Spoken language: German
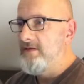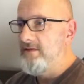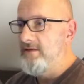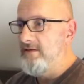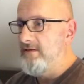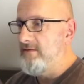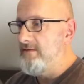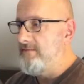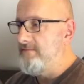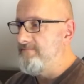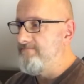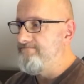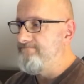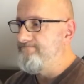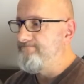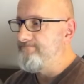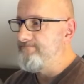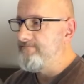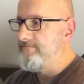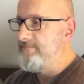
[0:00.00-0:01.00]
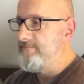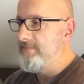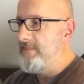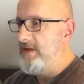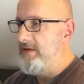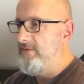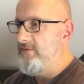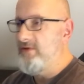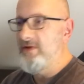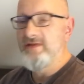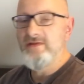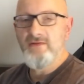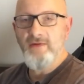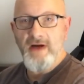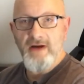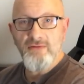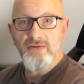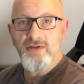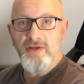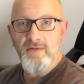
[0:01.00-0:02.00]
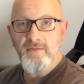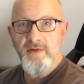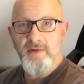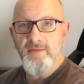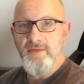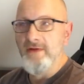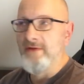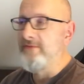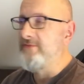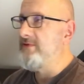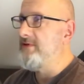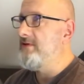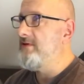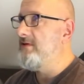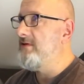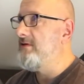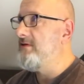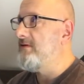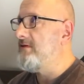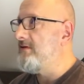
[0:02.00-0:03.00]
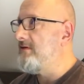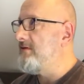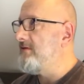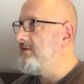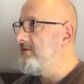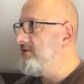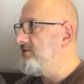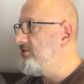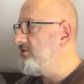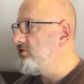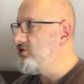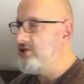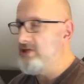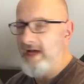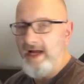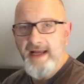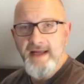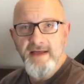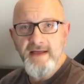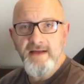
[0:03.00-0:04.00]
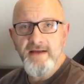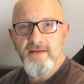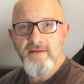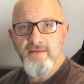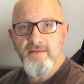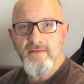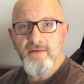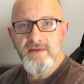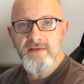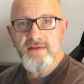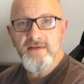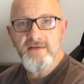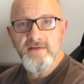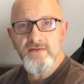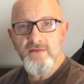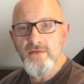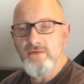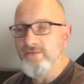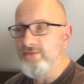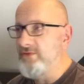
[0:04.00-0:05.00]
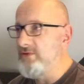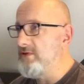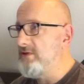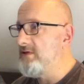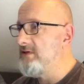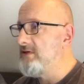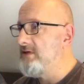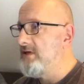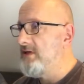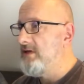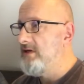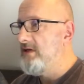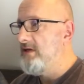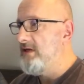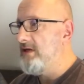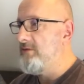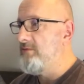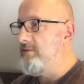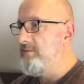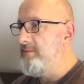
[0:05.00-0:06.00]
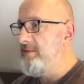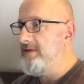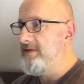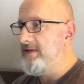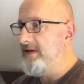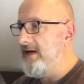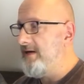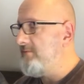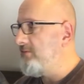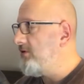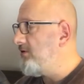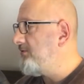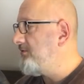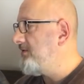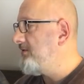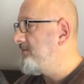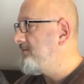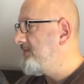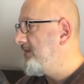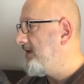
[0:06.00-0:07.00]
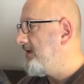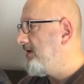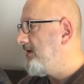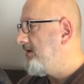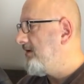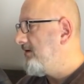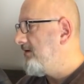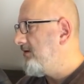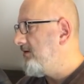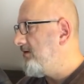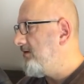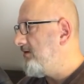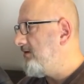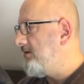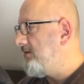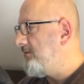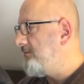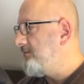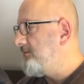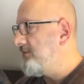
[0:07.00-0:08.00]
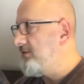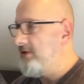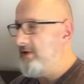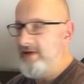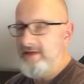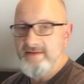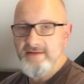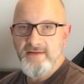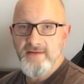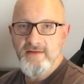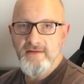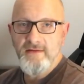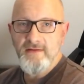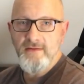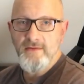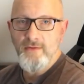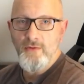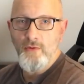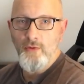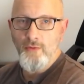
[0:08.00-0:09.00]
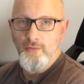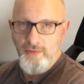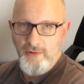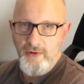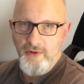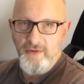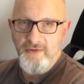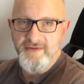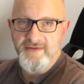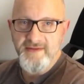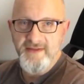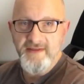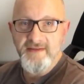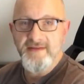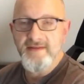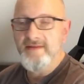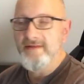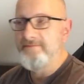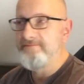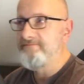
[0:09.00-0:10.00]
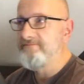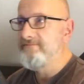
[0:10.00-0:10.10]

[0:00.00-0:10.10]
ähm, wie das so ausschaut bei mir, wie äh, ich das schneide, was ich so für Equipment daheim habe. Habe ja erst umgerüstet,